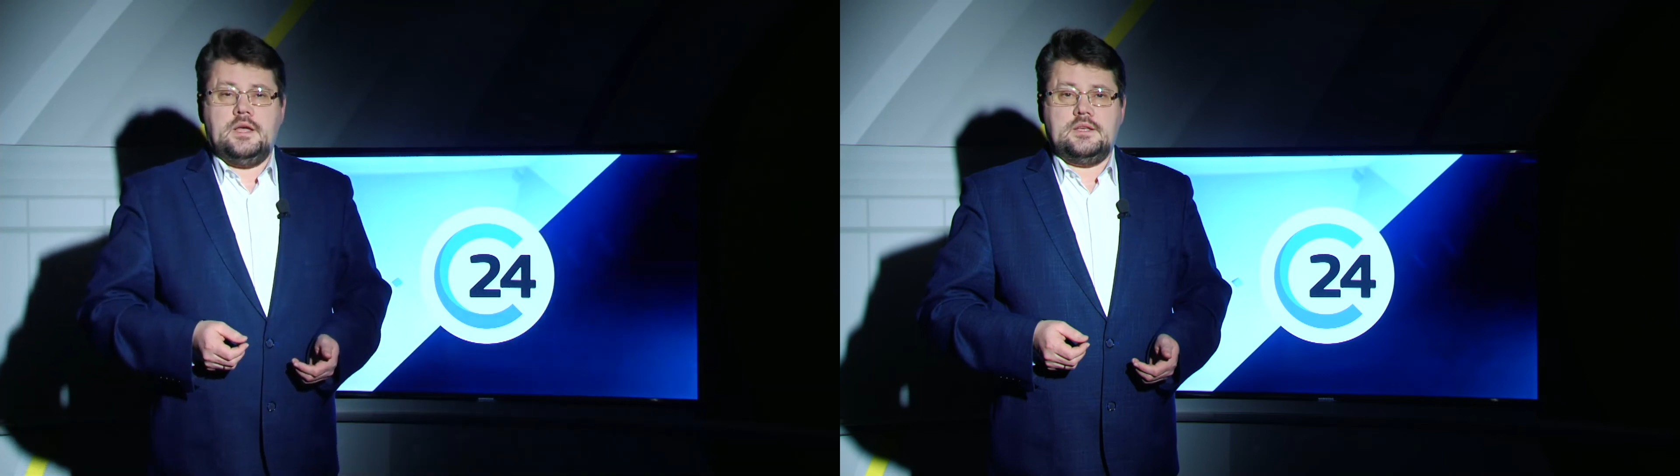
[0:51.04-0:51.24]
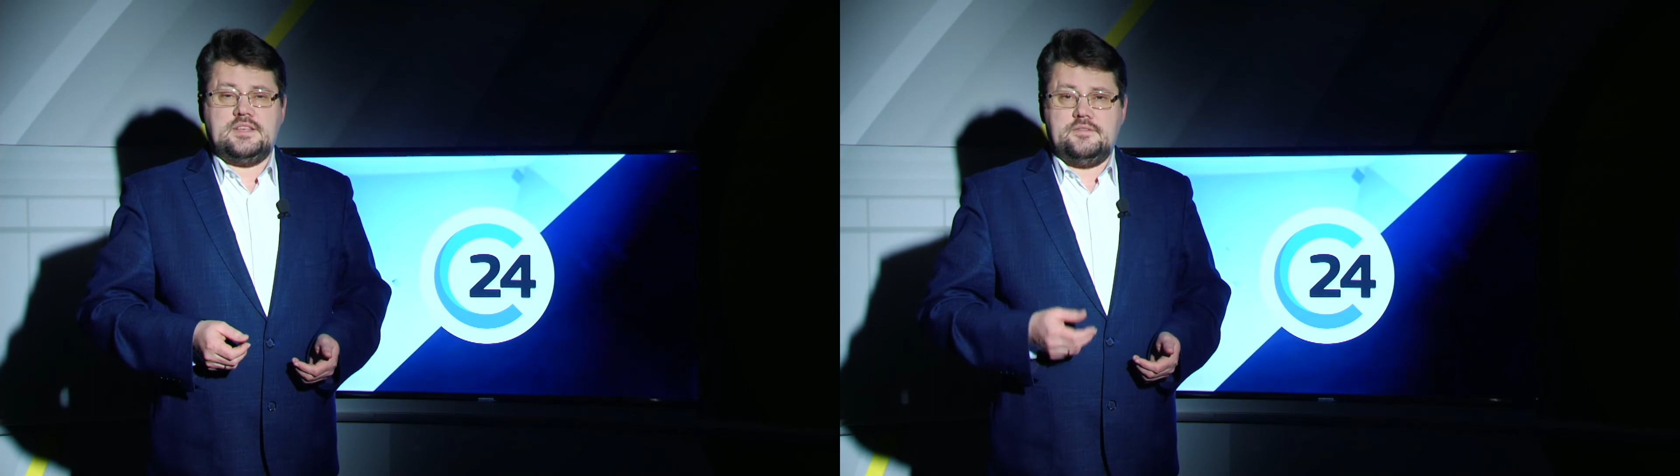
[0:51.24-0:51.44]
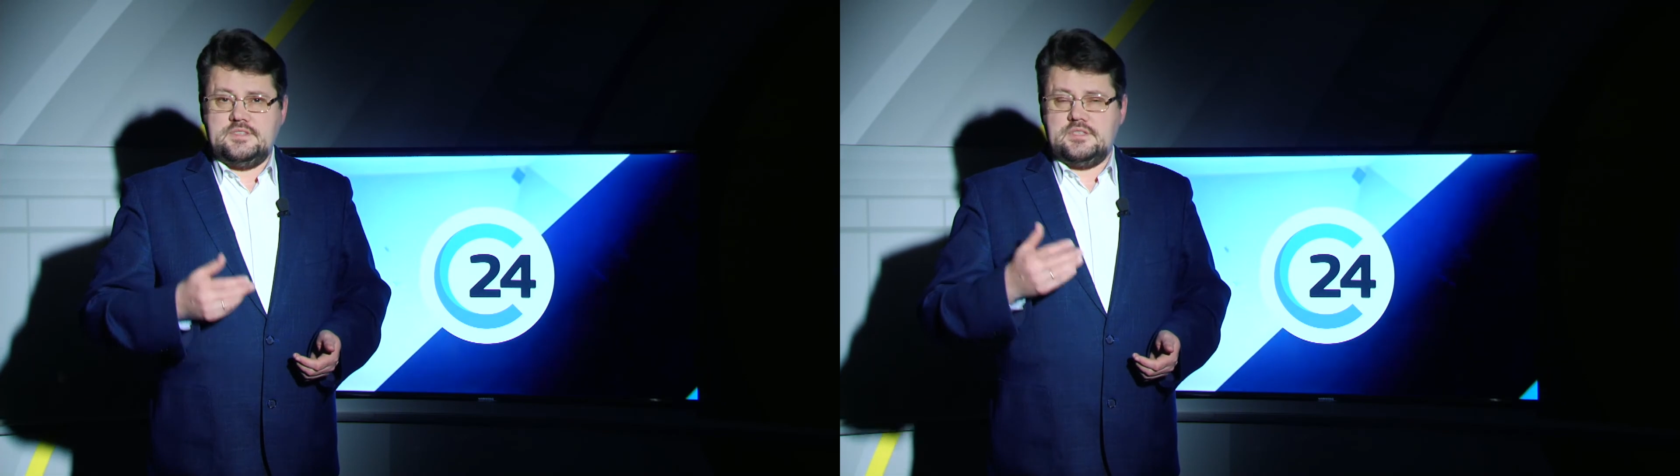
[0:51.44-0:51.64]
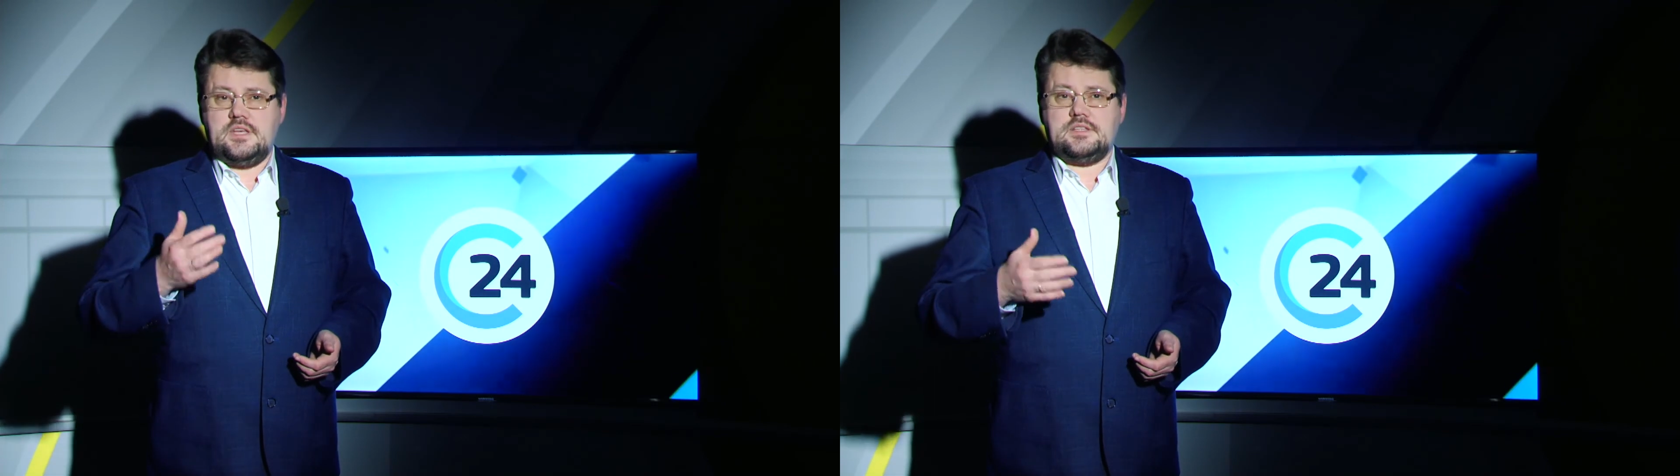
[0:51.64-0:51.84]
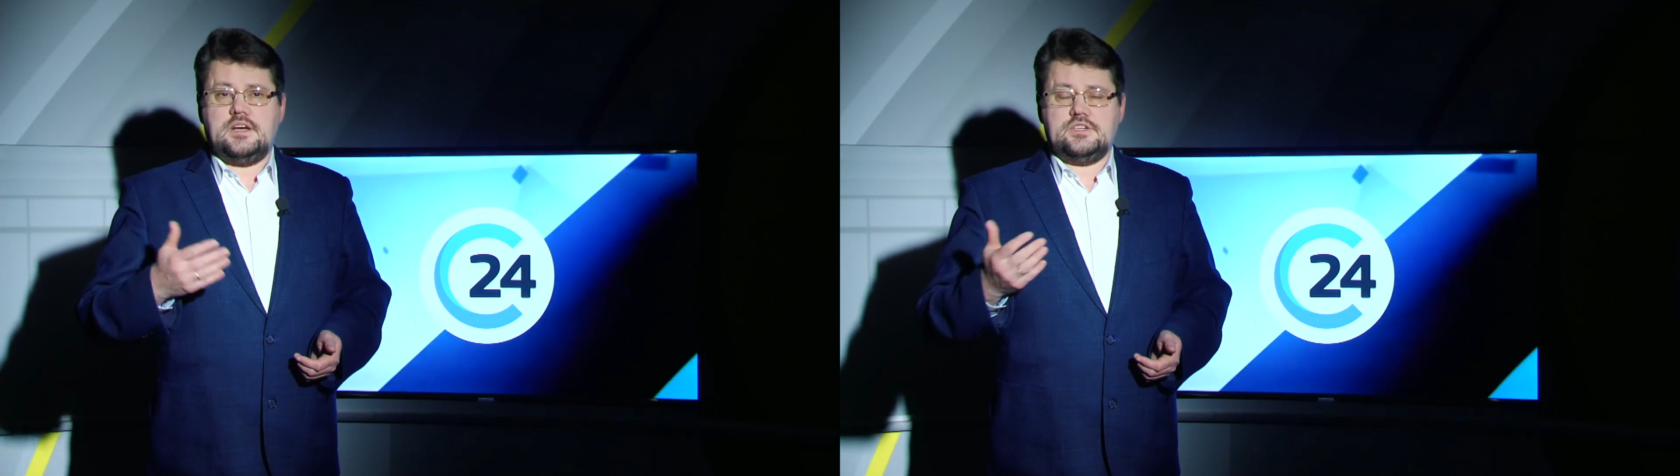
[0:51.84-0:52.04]
зависит
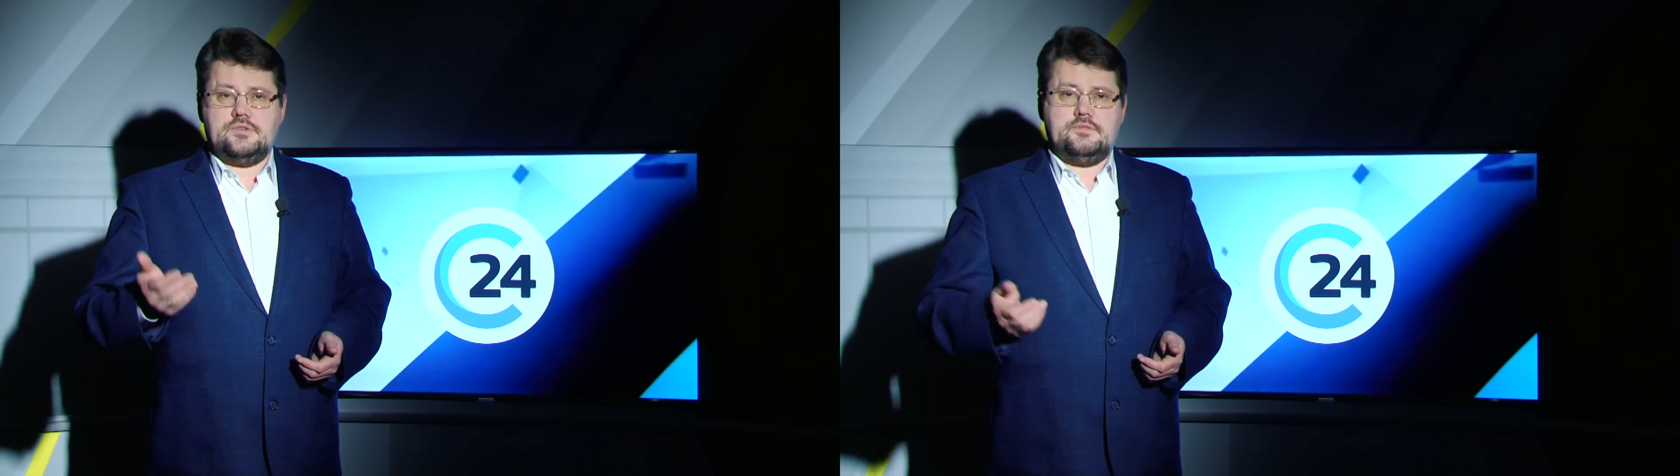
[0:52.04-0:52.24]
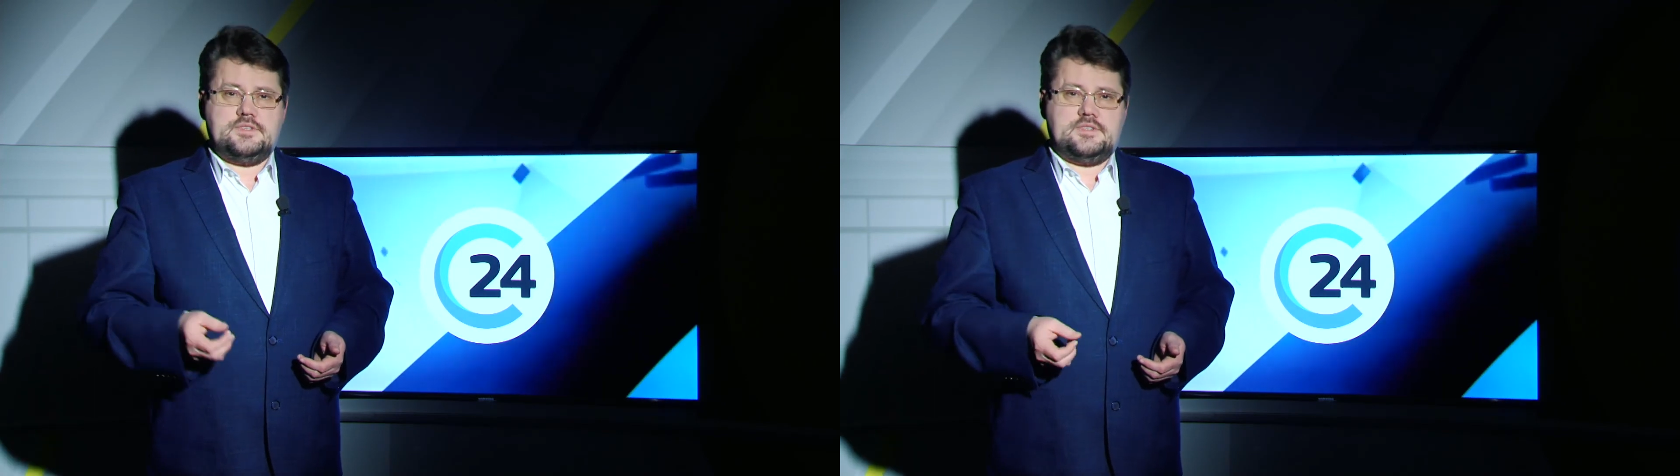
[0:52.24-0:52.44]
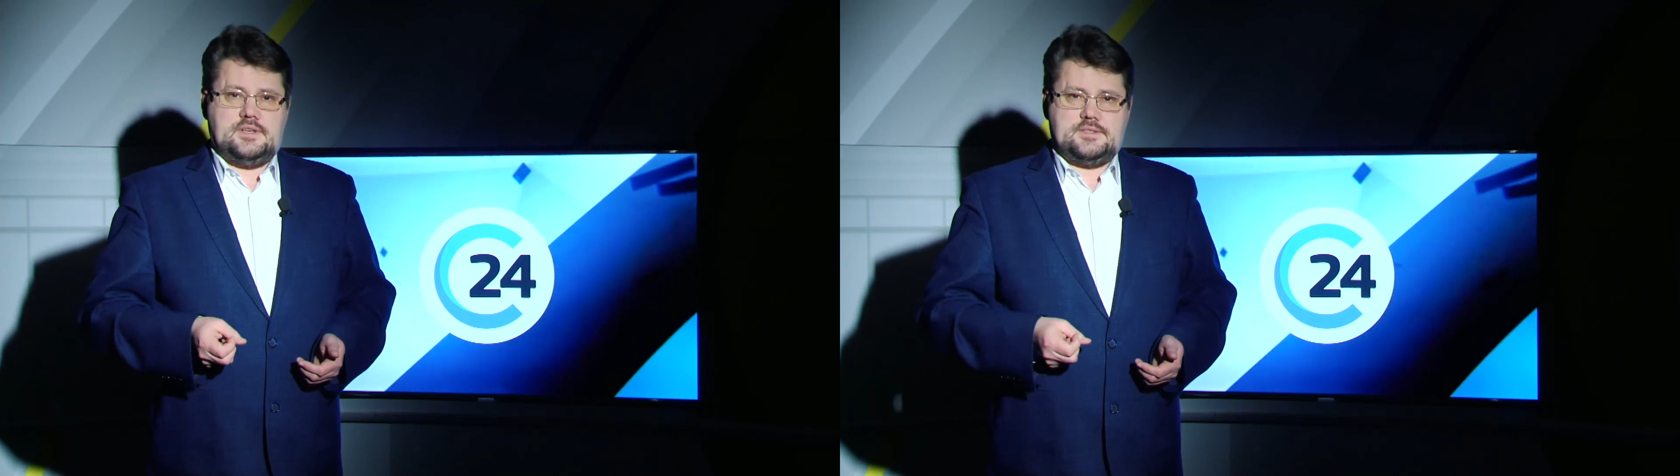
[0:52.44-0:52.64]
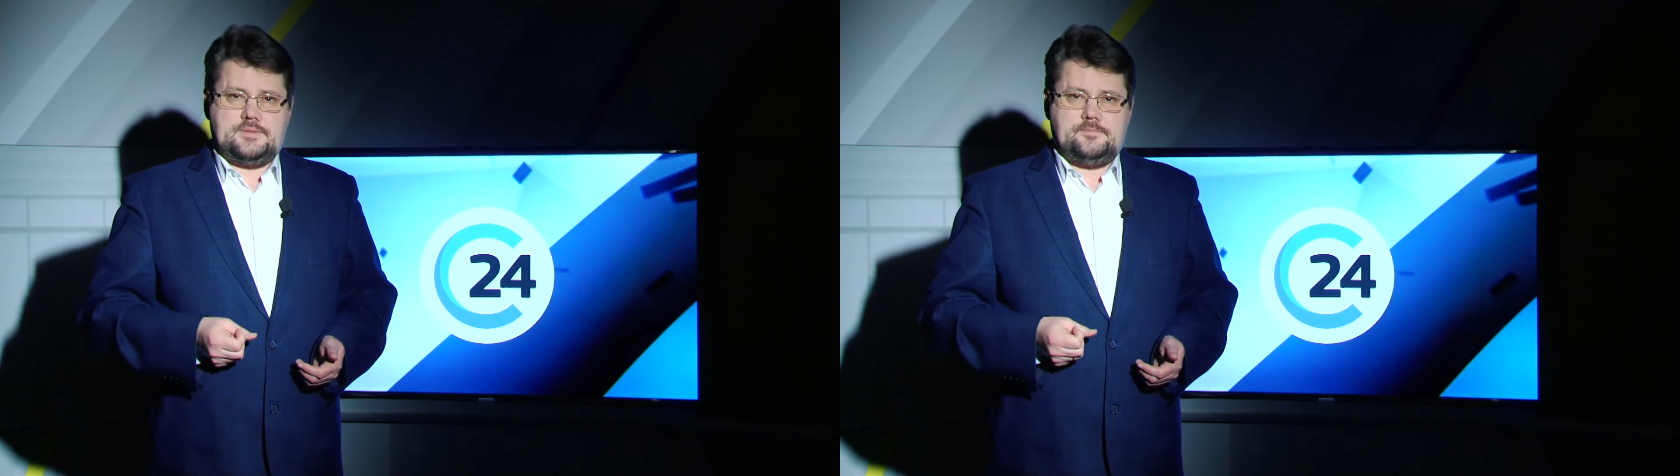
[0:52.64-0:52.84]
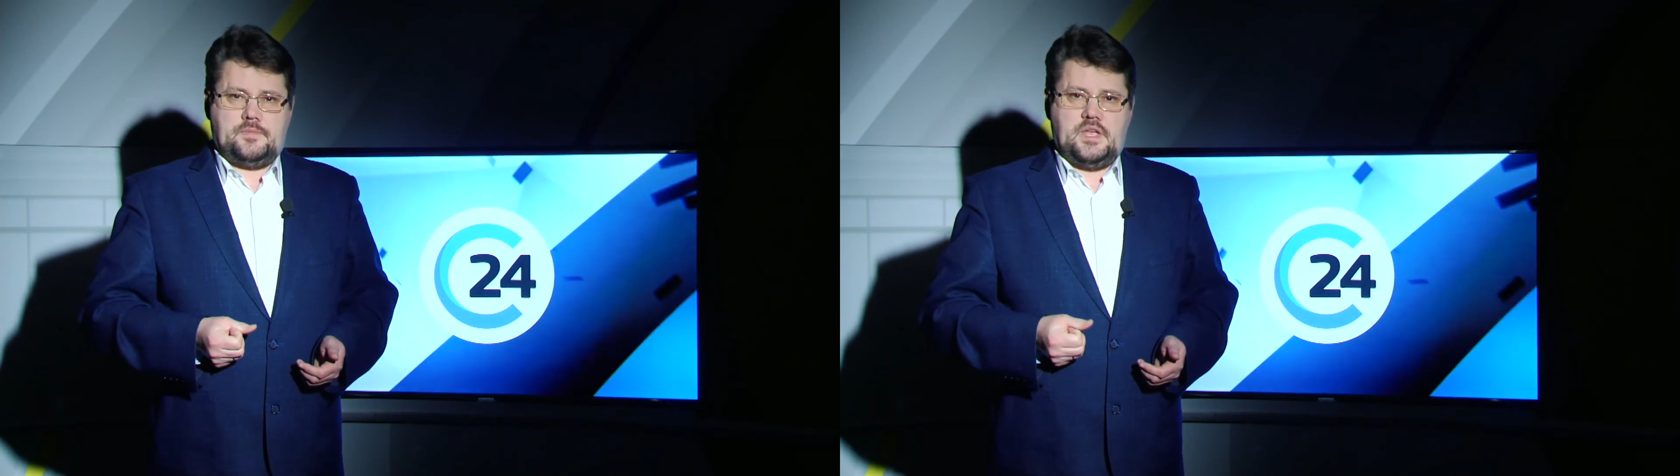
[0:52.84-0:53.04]
от каждого из нас.